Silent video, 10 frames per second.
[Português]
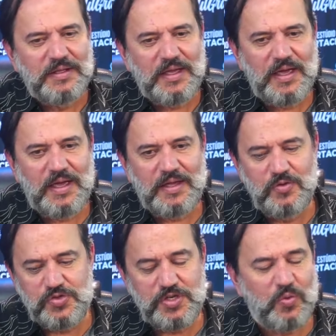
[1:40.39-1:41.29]
É,
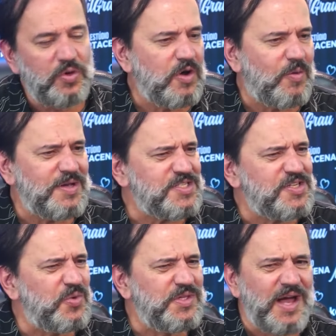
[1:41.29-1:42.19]
não se cuida, começa a se
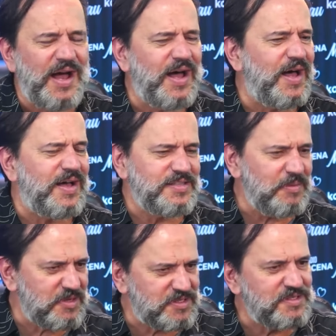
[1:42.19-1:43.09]
cuidar, uhum.
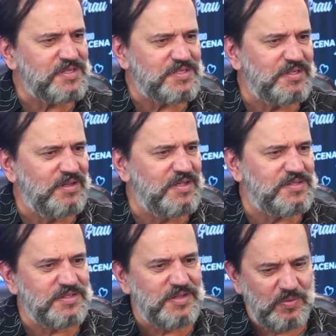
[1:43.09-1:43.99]
sabe esse, esse,
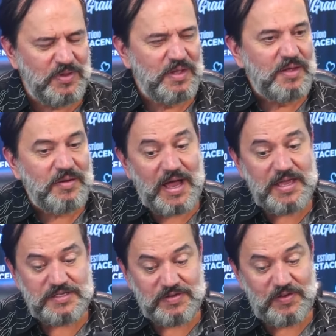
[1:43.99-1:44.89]
lance? Então,
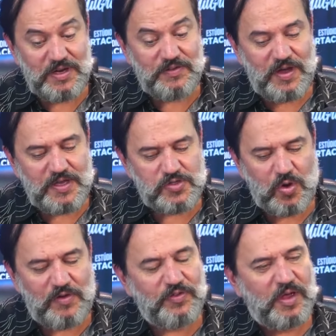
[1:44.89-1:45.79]
aí, você vai levar isso
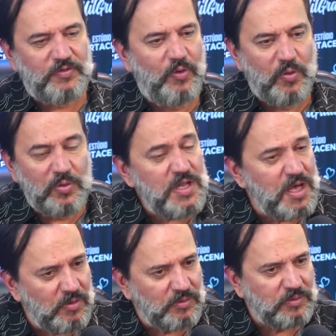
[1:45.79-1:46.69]
a ferro e fogo?
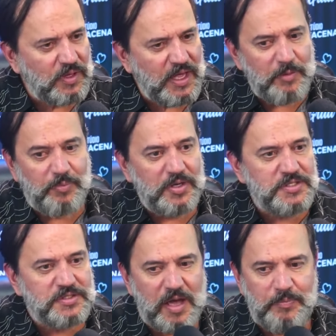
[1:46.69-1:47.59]
Não. Ela pode
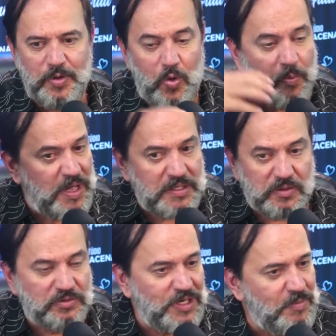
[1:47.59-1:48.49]
estar tá preocupada com
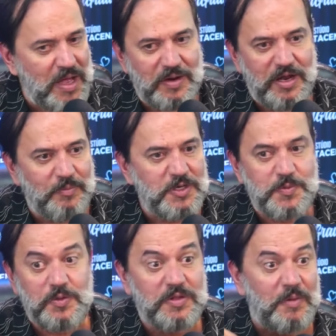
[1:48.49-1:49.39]
o trabalho, ela pode
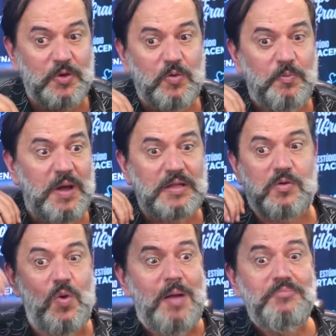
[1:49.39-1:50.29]
estar tá preocupada
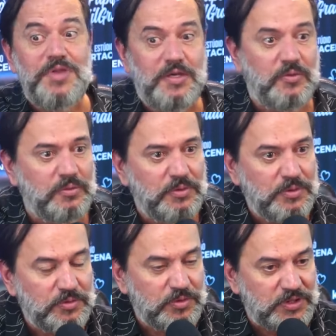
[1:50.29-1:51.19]
com o amigo,
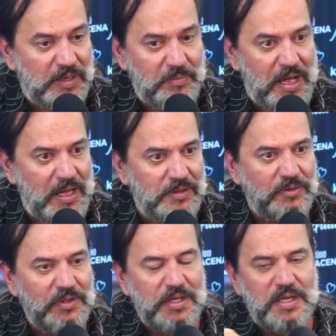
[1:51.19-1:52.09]
do trabalho,
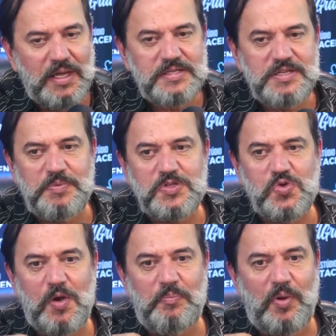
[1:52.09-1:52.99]
essa
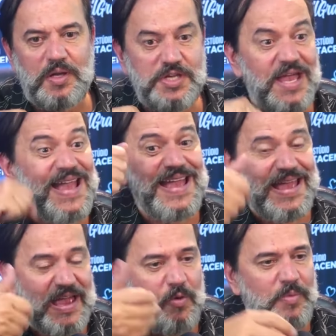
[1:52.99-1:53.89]
pessoa pode
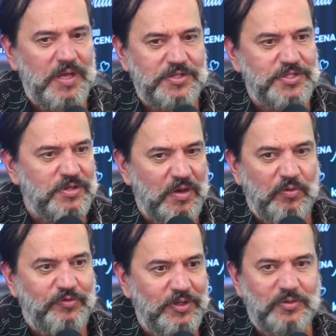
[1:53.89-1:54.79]
realmente ter
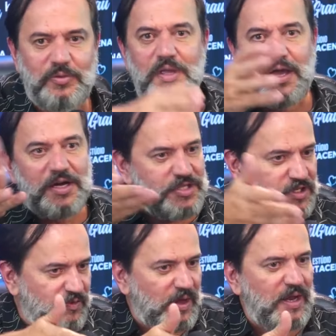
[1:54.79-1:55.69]
ouvido a
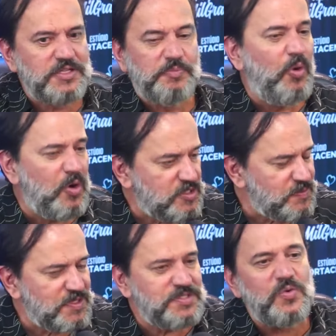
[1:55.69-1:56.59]
gente falar de, pô, você
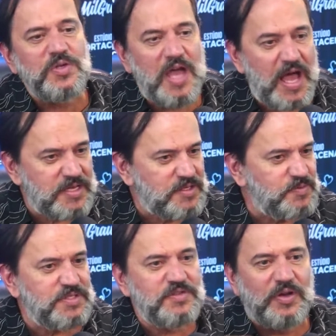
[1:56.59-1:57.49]
precisa se cuidar, você
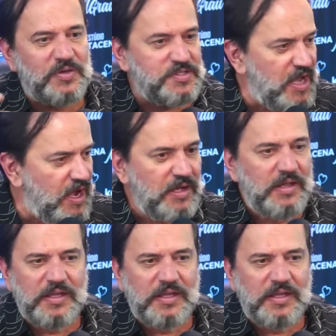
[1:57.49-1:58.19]
precisa se valorizar.